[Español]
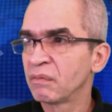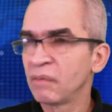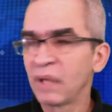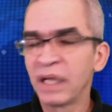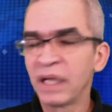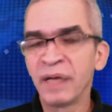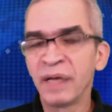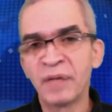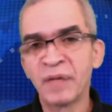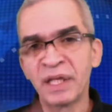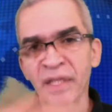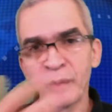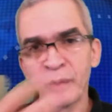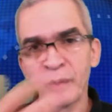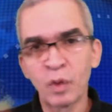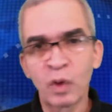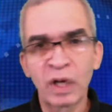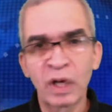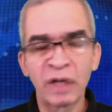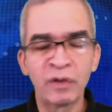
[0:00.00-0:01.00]
en vez de
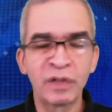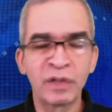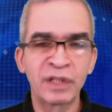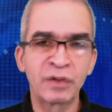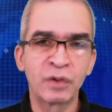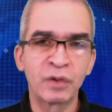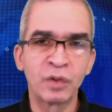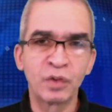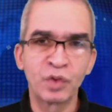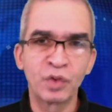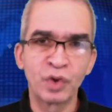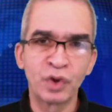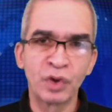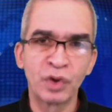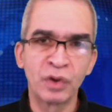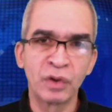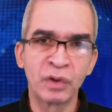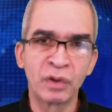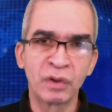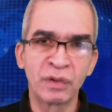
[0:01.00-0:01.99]
buscarle una
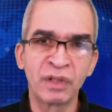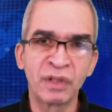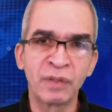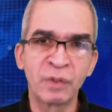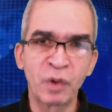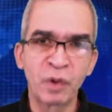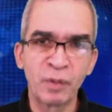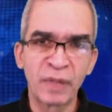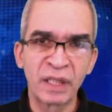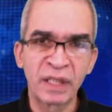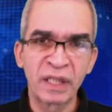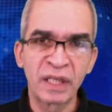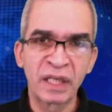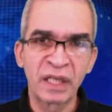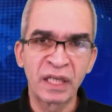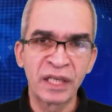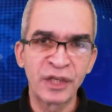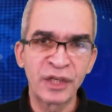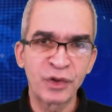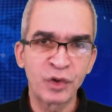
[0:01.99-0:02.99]
solución diplomática
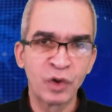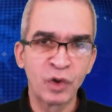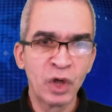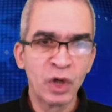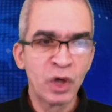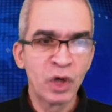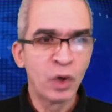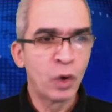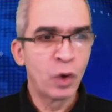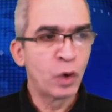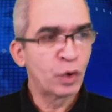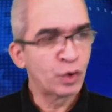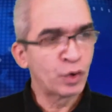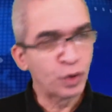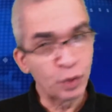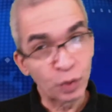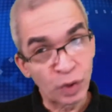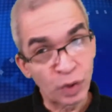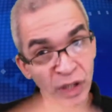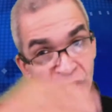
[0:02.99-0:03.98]
a eso, o si
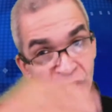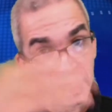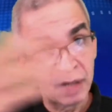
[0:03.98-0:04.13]
usted está